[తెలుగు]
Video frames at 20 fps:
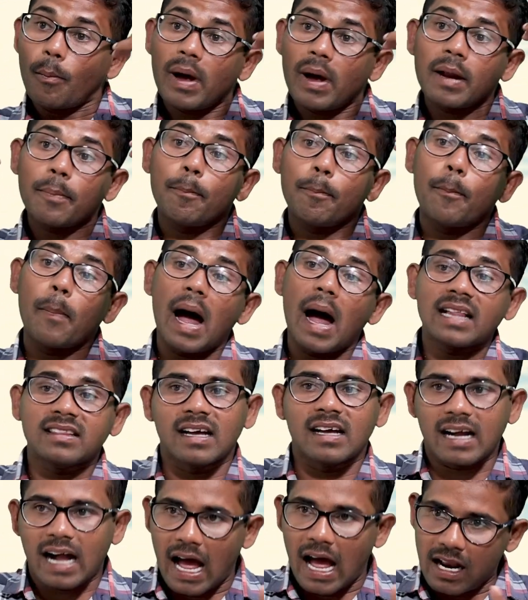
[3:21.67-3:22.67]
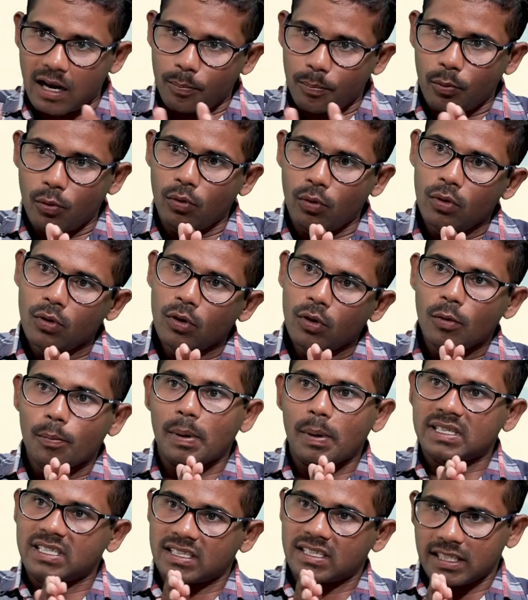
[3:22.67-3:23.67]
మన పాతకాలపు
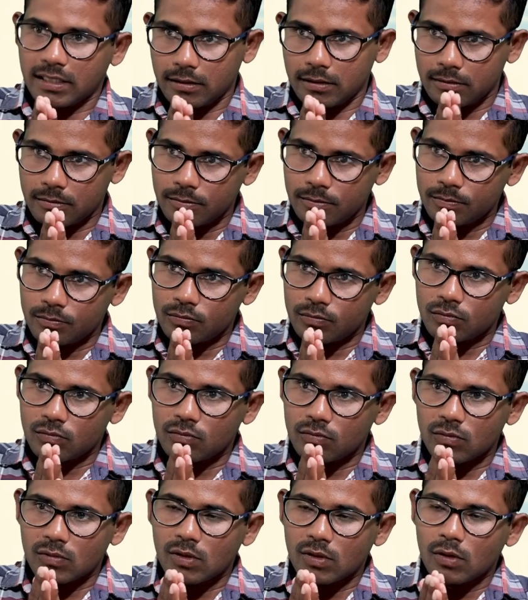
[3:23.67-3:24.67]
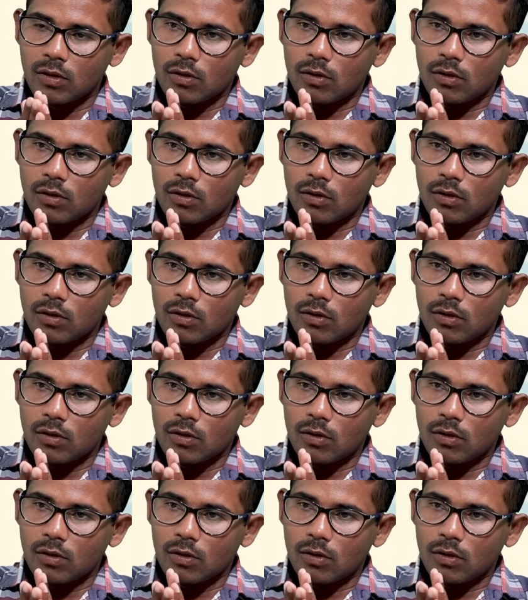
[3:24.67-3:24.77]
పద్ధతి ఓకే